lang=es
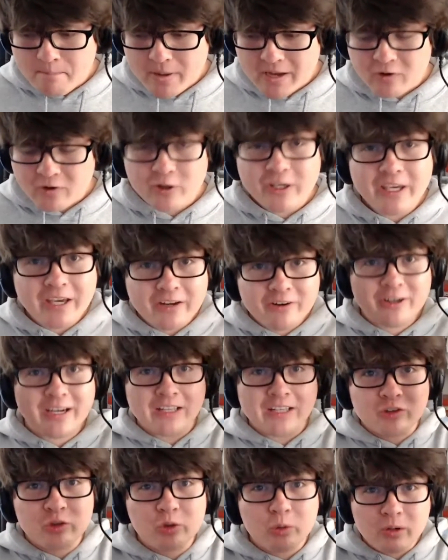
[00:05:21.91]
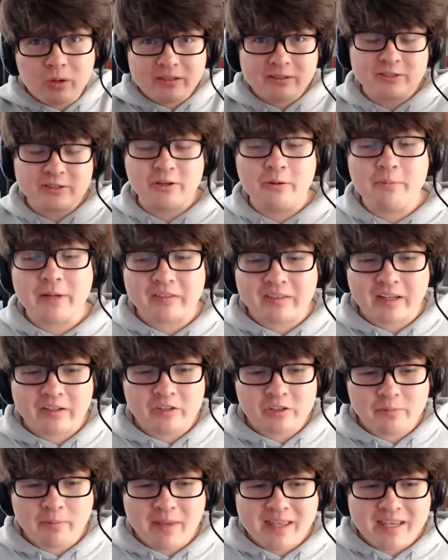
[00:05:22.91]
pero quiero que tú en los
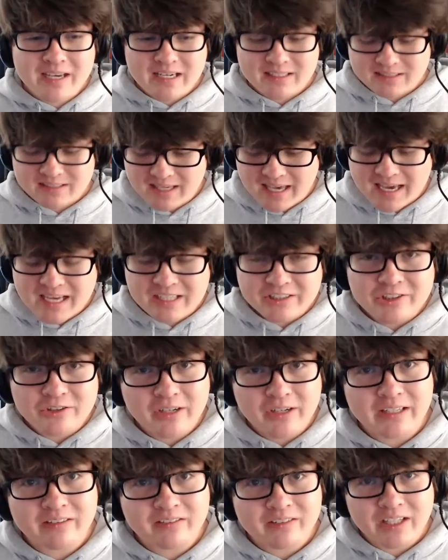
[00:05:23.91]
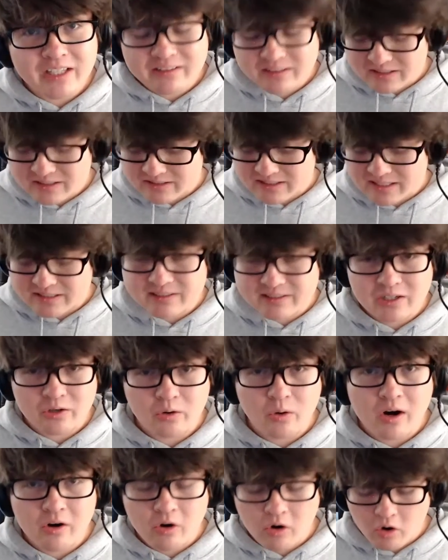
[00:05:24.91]
comentarios me digas qué es lo que entiendes de este
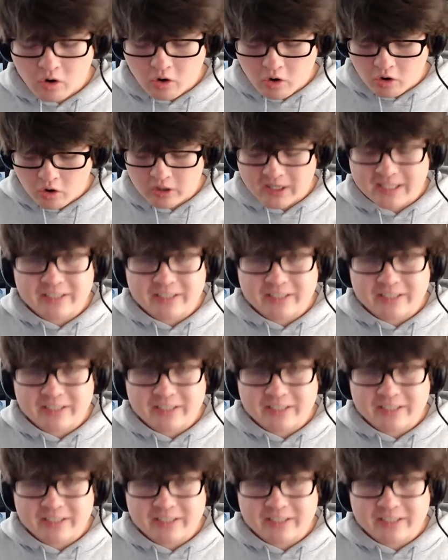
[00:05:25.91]
juego,